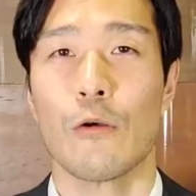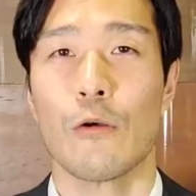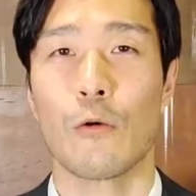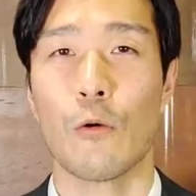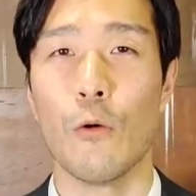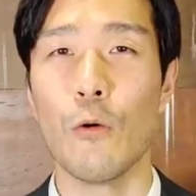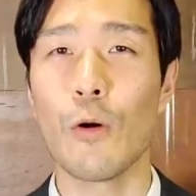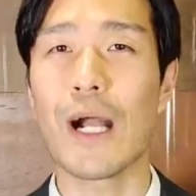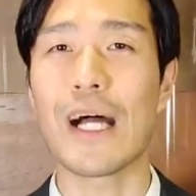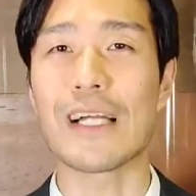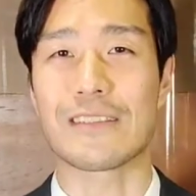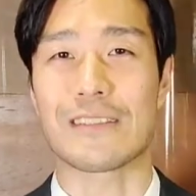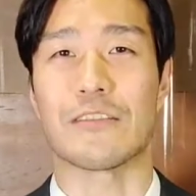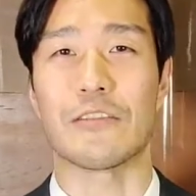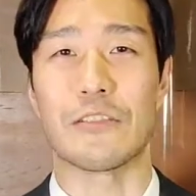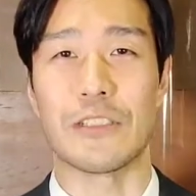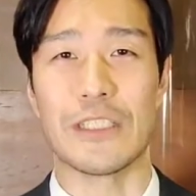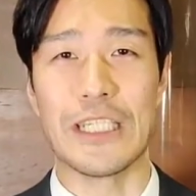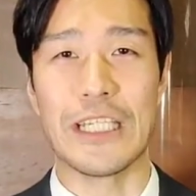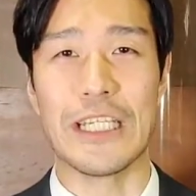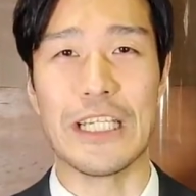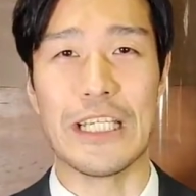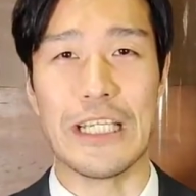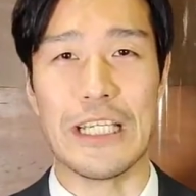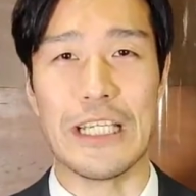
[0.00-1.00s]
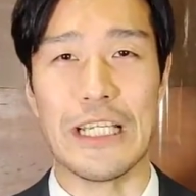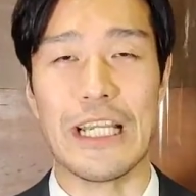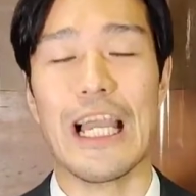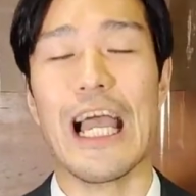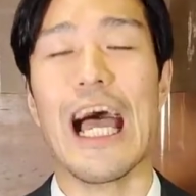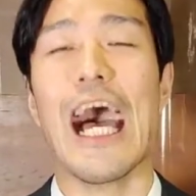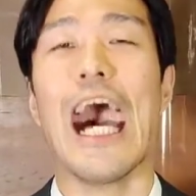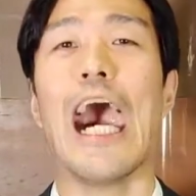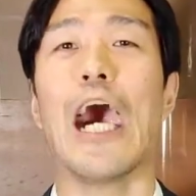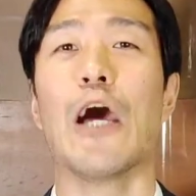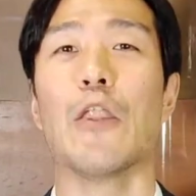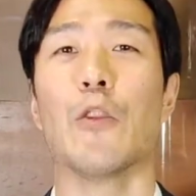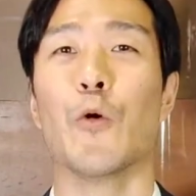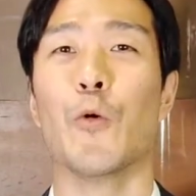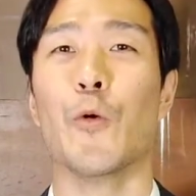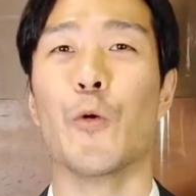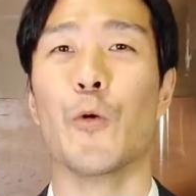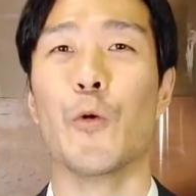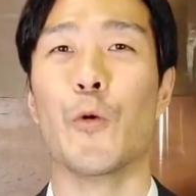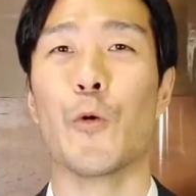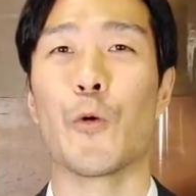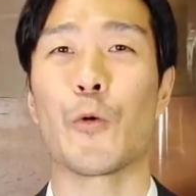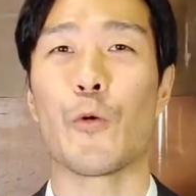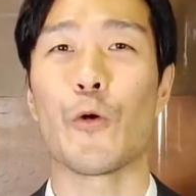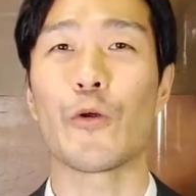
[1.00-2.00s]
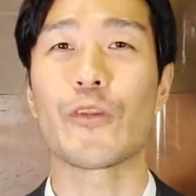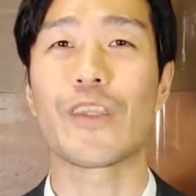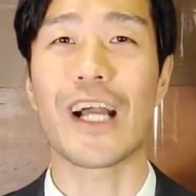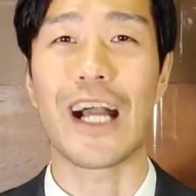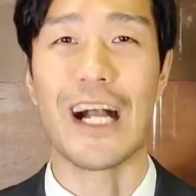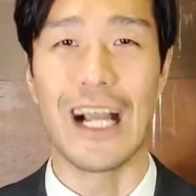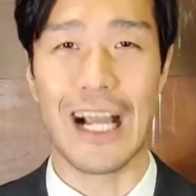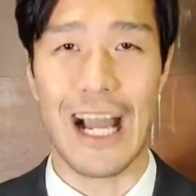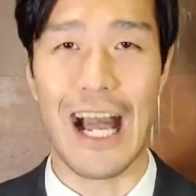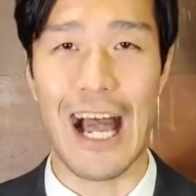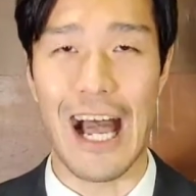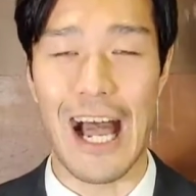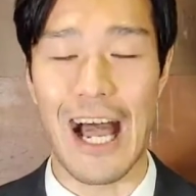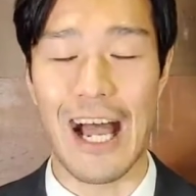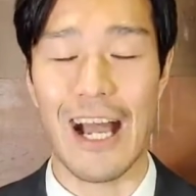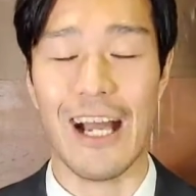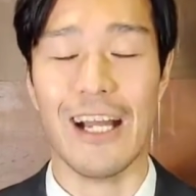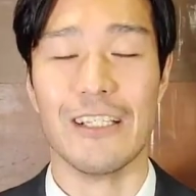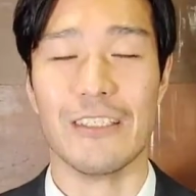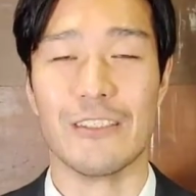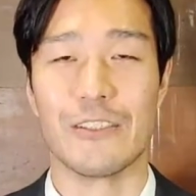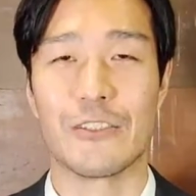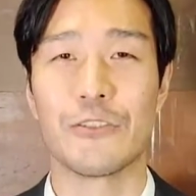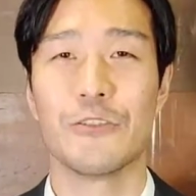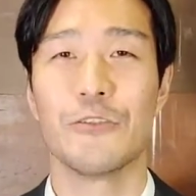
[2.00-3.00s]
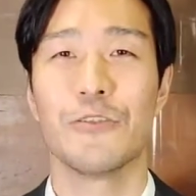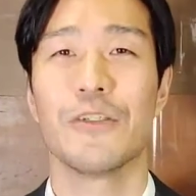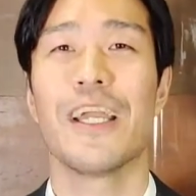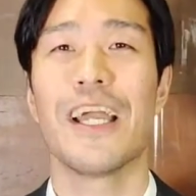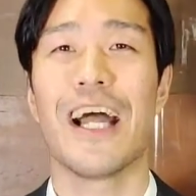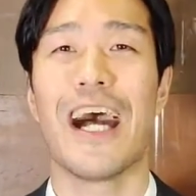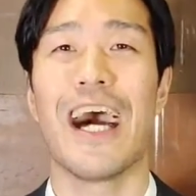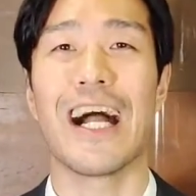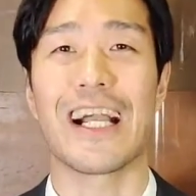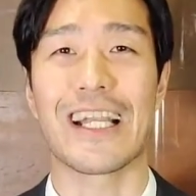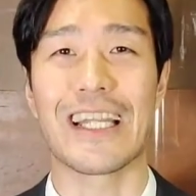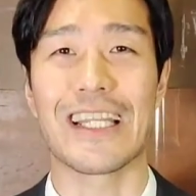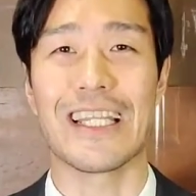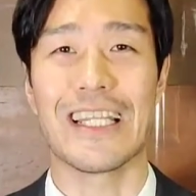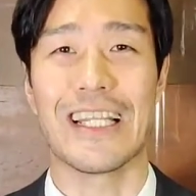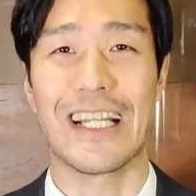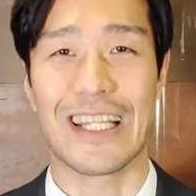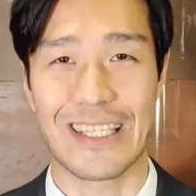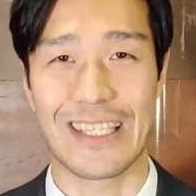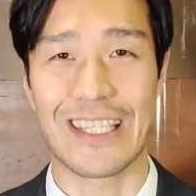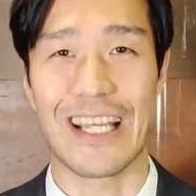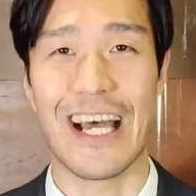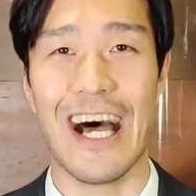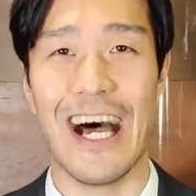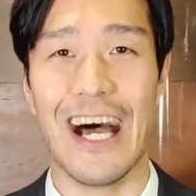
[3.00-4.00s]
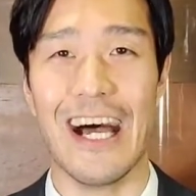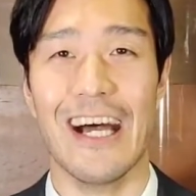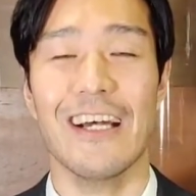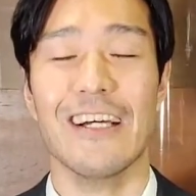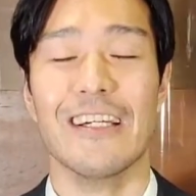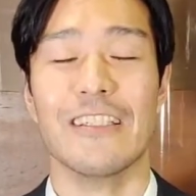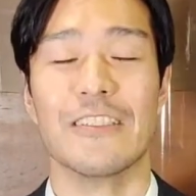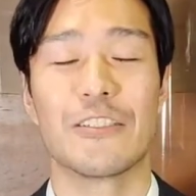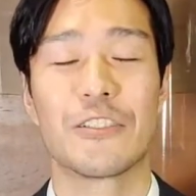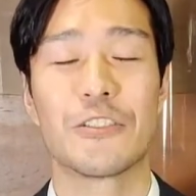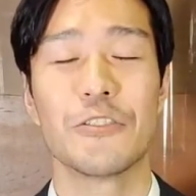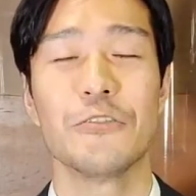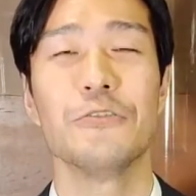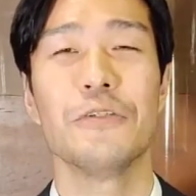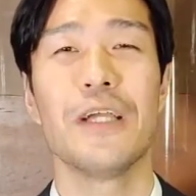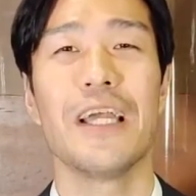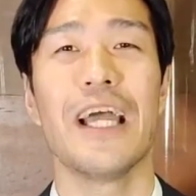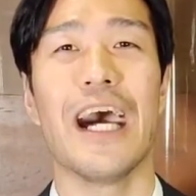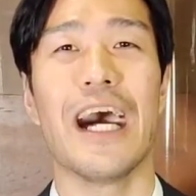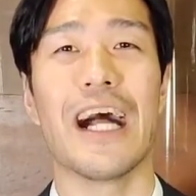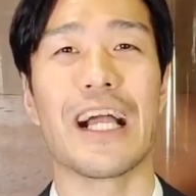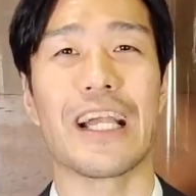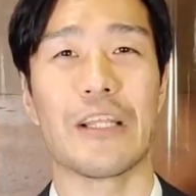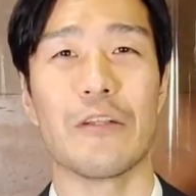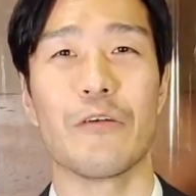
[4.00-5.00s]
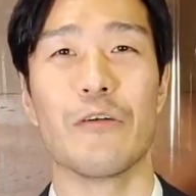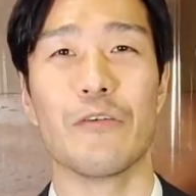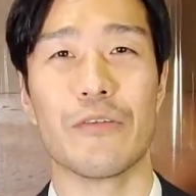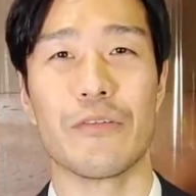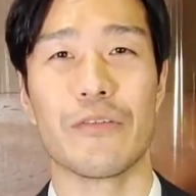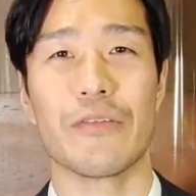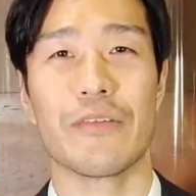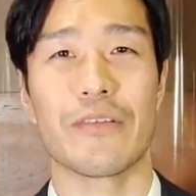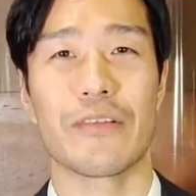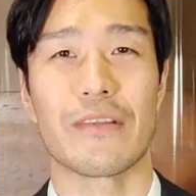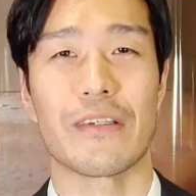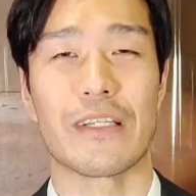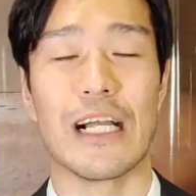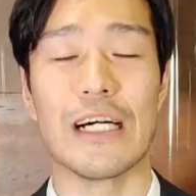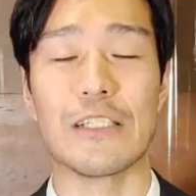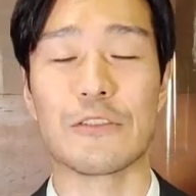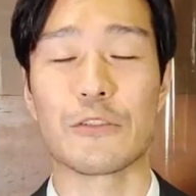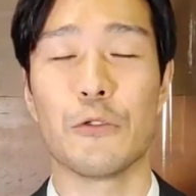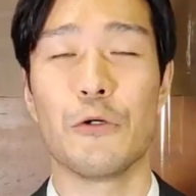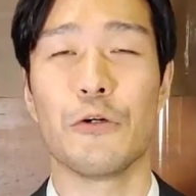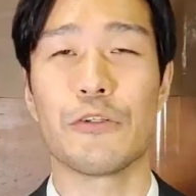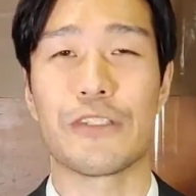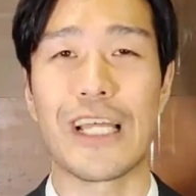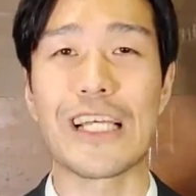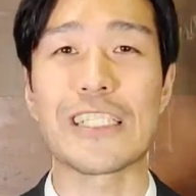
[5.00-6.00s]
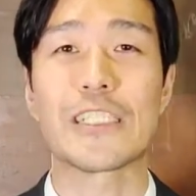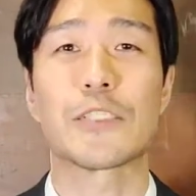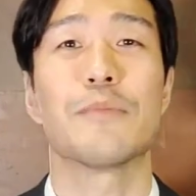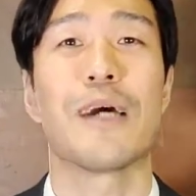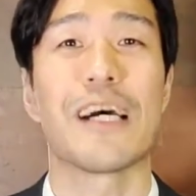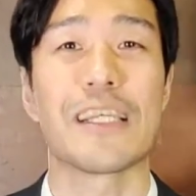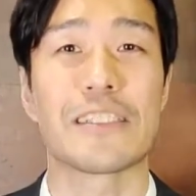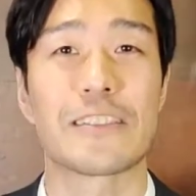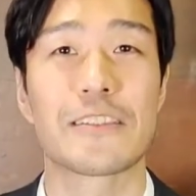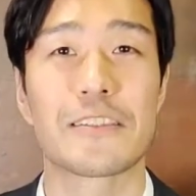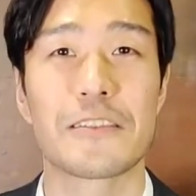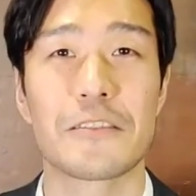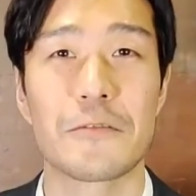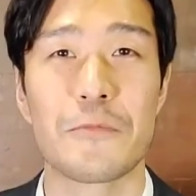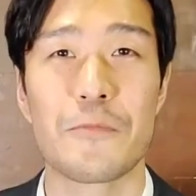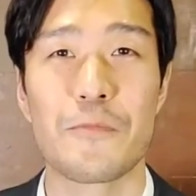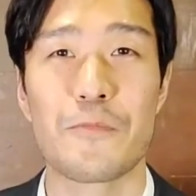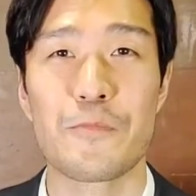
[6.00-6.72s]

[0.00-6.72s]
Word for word: 5月に、あのー、小坂が10円ハゲになった10円ハゲの画像を出します。